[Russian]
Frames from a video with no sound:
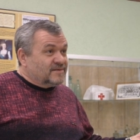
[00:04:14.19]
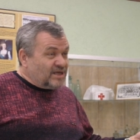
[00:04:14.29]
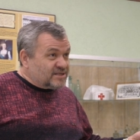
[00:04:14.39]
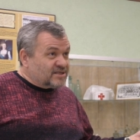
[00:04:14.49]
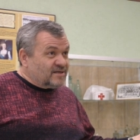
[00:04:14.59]

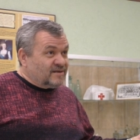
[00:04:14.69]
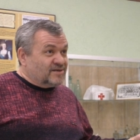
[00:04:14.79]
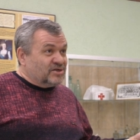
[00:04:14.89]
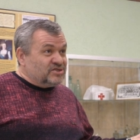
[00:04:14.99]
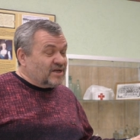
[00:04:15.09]
сельское или
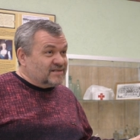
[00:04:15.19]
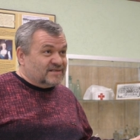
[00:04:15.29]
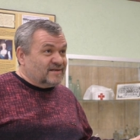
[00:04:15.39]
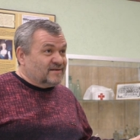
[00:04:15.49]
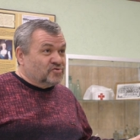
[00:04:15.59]

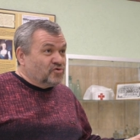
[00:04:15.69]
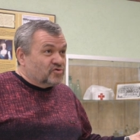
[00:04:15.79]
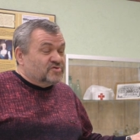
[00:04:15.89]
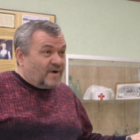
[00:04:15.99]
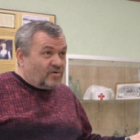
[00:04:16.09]
крестьянское. У
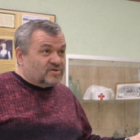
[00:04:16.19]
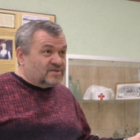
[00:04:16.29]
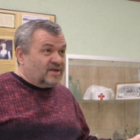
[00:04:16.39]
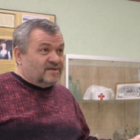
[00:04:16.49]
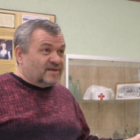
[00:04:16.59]
него самого
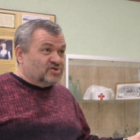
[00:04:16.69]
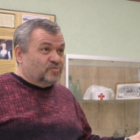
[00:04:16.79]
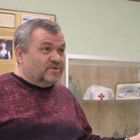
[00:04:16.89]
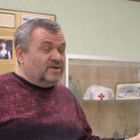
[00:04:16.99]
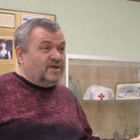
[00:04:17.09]
денег-то
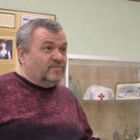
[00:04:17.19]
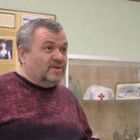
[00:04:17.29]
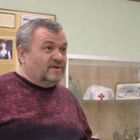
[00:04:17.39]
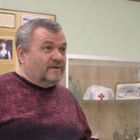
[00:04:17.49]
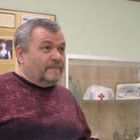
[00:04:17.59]
особо-то и не было.